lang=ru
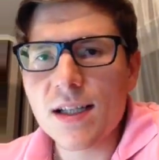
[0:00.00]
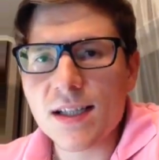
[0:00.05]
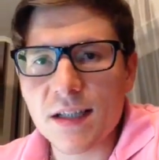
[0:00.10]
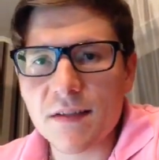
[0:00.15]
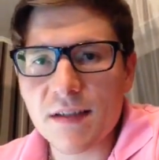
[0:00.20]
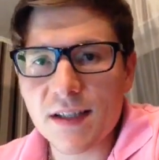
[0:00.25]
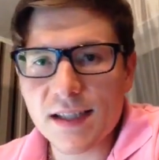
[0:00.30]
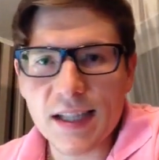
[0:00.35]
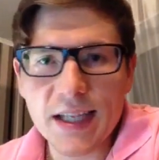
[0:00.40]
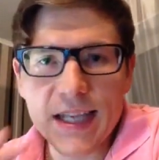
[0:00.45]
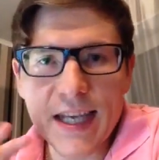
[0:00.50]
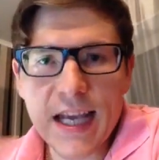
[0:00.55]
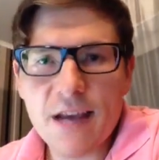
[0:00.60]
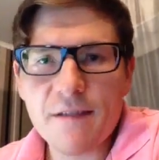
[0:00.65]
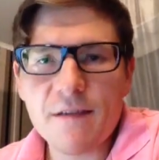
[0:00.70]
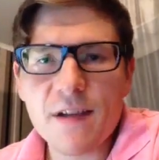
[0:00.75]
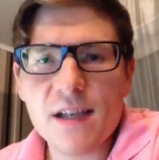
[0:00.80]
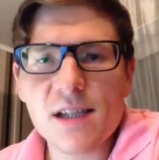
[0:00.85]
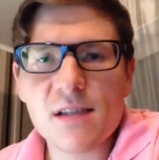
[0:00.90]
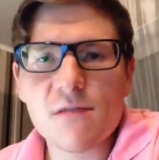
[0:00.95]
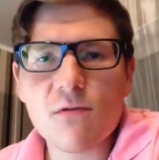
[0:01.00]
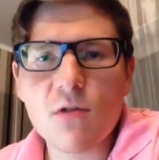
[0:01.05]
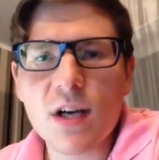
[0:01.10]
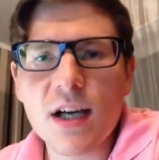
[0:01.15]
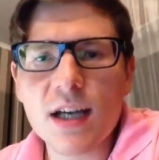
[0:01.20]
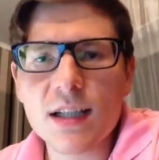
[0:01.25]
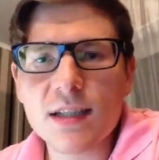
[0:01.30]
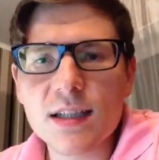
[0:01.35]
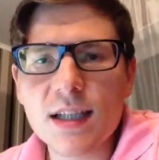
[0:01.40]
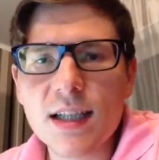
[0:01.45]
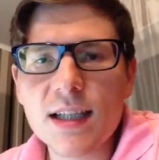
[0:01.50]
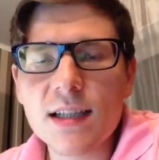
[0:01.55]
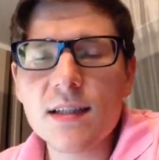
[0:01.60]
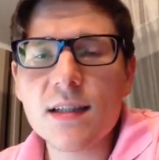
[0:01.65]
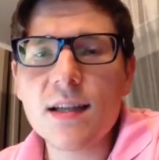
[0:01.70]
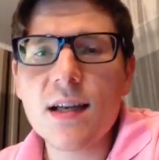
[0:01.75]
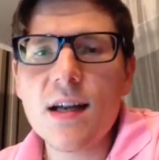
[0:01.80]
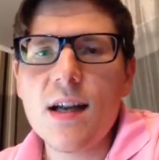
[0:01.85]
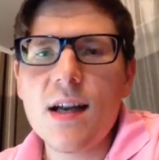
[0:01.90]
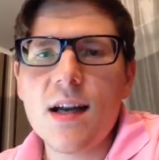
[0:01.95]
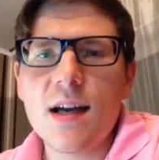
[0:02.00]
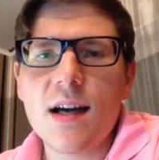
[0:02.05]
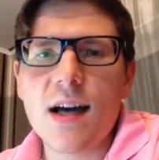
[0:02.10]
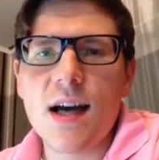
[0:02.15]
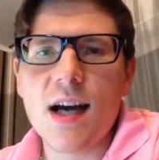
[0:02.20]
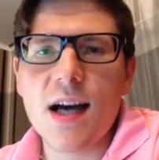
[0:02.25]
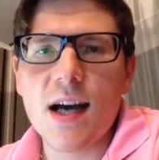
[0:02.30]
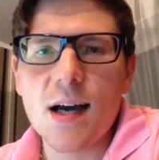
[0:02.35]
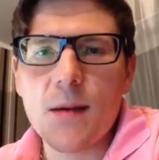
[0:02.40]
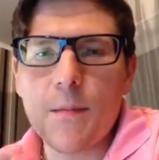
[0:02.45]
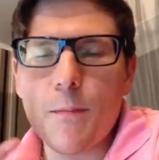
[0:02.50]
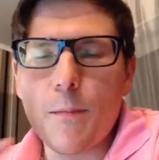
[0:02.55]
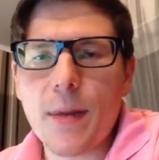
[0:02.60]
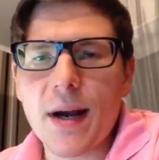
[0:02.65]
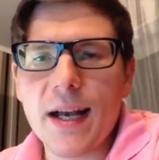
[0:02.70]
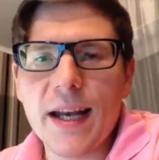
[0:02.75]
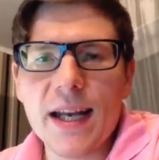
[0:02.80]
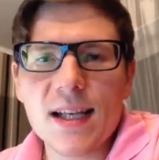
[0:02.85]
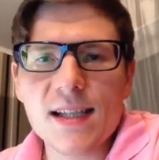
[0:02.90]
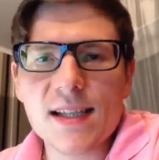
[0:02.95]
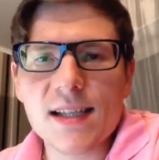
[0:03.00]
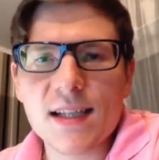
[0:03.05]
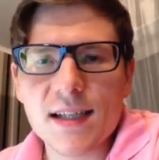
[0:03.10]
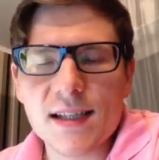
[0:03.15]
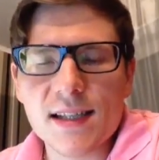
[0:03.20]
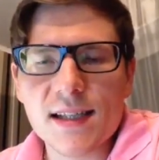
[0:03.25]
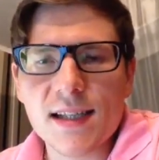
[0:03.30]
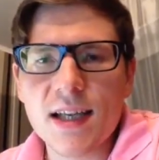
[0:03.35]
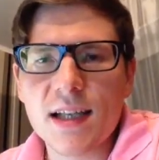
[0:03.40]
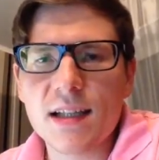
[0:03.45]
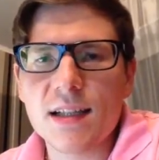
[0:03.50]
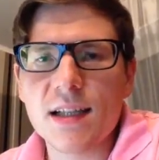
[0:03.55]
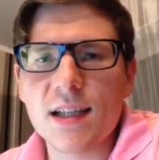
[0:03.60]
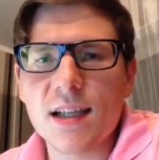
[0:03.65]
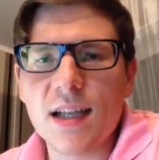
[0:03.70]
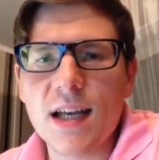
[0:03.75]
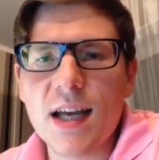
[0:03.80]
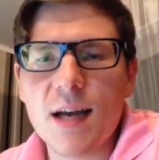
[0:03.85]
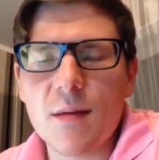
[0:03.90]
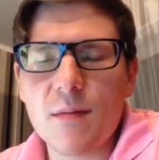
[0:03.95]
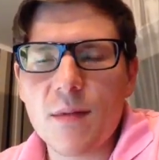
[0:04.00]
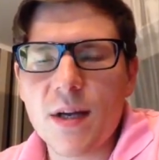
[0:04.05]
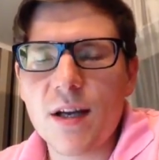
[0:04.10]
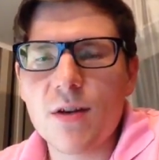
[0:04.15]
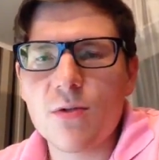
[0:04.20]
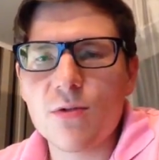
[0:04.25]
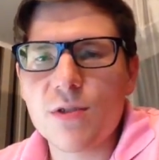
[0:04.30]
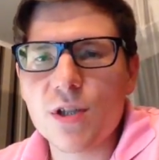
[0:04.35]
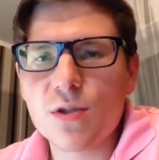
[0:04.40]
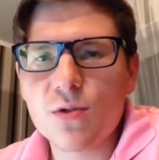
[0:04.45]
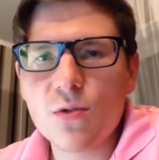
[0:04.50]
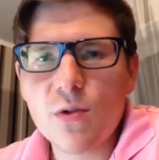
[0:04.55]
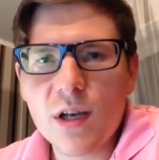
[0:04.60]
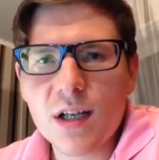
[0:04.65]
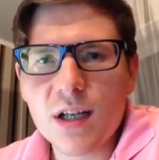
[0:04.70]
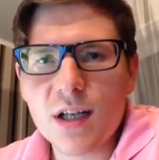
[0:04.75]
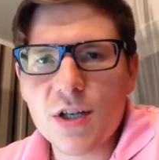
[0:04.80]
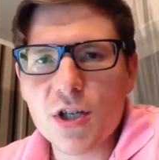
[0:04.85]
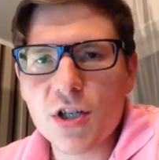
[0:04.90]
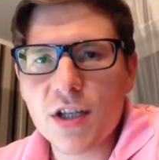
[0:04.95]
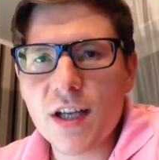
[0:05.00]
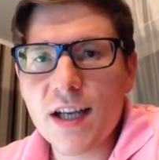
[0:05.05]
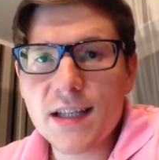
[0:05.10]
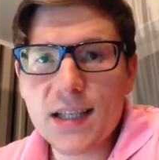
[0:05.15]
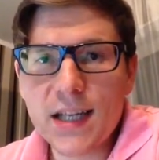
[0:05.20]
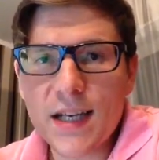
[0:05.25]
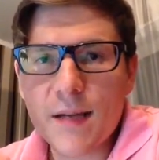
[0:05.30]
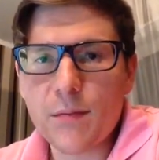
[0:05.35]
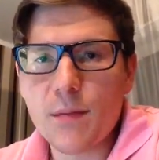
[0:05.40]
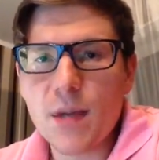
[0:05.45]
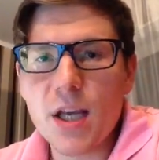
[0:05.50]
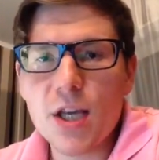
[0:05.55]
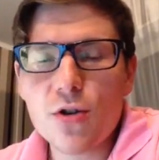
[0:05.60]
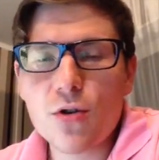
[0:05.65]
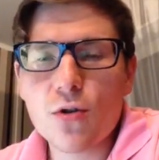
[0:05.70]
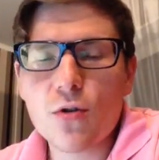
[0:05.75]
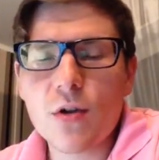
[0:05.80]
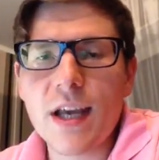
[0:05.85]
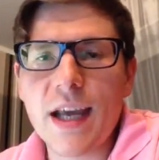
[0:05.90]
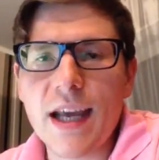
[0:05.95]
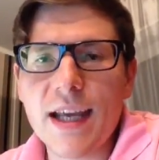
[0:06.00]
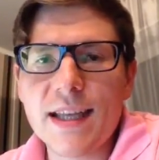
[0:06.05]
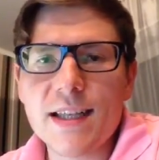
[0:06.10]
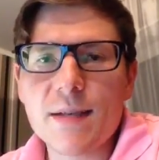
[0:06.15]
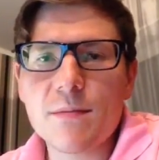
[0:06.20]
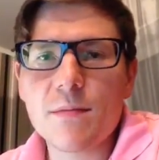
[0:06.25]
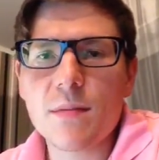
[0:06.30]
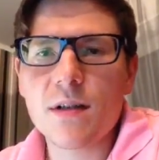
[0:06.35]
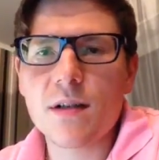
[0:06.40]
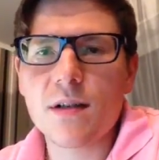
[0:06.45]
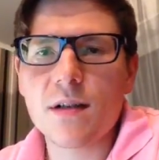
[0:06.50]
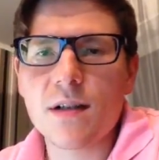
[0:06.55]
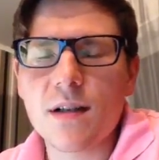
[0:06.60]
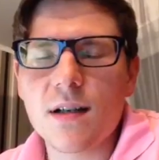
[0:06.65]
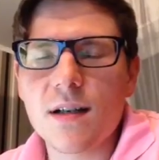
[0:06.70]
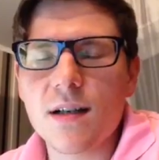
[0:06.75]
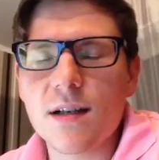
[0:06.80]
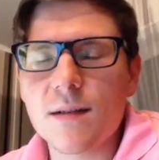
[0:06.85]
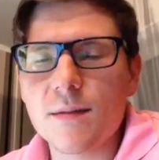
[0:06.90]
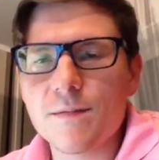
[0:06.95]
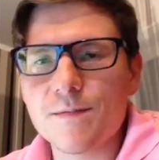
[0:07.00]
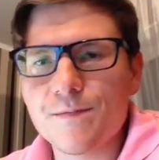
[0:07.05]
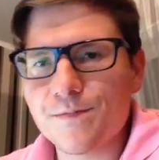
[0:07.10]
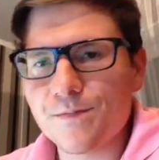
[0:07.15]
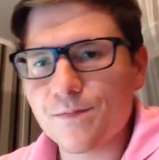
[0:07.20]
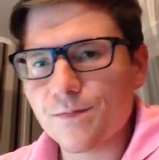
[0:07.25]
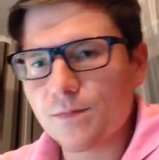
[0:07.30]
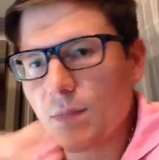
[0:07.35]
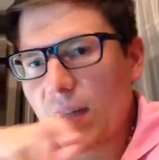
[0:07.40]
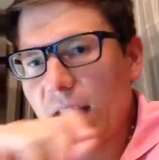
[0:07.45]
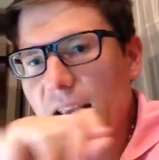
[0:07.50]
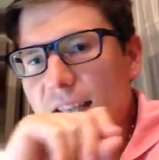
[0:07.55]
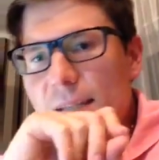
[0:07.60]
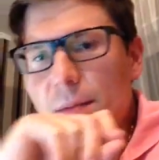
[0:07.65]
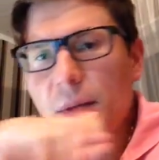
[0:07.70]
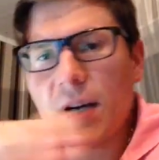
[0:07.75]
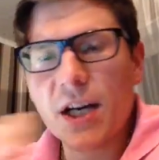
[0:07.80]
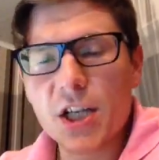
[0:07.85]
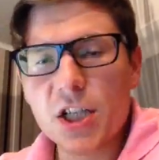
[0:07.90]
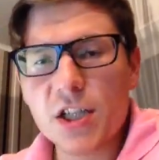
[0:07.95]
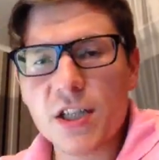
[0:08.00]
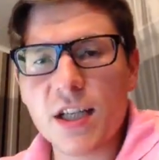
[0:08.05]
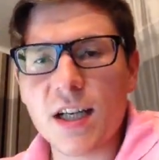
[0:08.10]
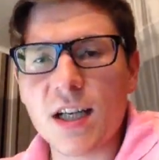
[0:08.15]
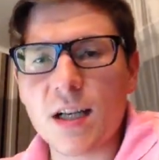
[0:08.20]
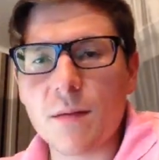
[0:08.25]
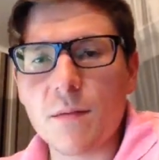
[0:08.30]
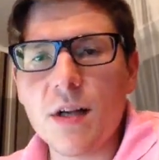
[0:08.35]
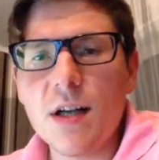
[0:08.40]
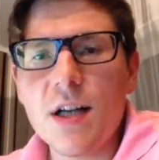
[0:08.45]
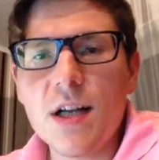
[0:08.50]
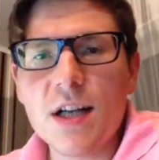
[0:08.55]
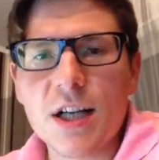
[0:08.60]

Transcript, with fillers: Соответственно, я весь свой контент, э, полезный, ценный для моей аудитории, для читателей, мечу этим э, этим хэштегом.